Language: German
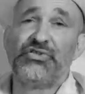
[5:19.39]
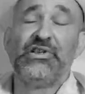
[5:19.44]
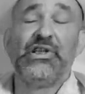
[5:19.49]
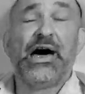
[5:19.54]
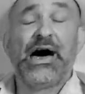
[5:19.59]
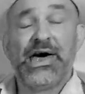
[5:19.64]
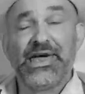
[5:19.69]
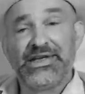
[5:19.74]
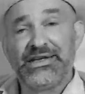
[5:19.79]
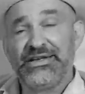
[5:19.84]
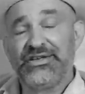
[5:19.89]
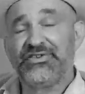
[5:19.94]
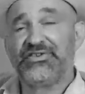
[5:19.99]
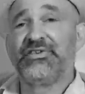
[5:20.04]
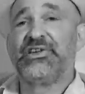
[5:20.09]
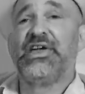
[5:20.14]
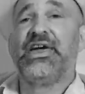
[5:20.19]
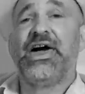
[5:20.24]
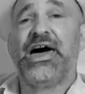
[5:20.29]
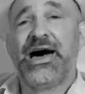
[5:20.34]
ihr eigenes
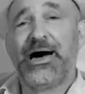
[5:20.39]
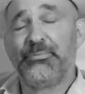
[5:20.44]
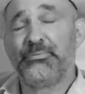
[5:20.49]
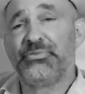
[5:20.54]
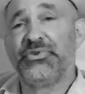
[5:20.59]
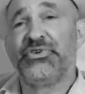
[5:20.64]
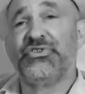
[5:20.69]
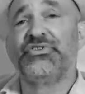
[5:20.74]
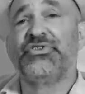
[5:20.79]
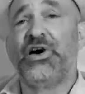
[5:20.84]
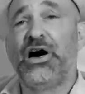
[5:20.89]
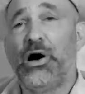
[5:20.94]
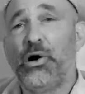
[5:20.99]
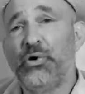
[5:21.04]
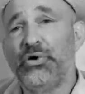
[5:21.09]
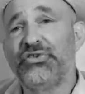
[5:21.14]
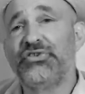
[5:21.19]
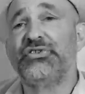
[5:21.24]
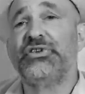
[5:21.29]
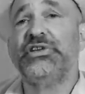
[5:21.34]
geerbtes
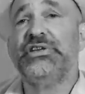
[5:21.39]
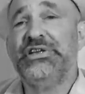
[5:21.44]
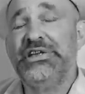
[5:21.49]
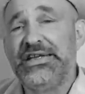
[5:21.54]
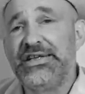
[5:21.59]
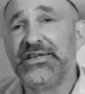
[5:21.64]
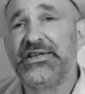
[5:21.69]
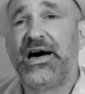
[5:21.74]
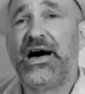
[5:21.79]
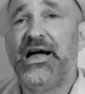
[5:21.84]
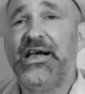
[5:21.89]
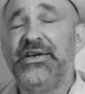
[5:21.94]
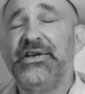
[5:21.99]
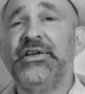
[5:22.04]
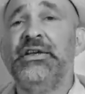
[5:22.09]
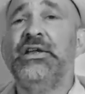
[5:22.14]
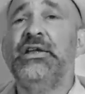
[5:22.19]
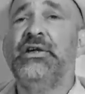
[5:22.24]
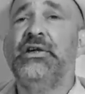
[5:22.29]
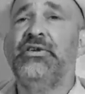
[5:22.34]
Haus nicht
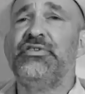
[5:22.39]
halten.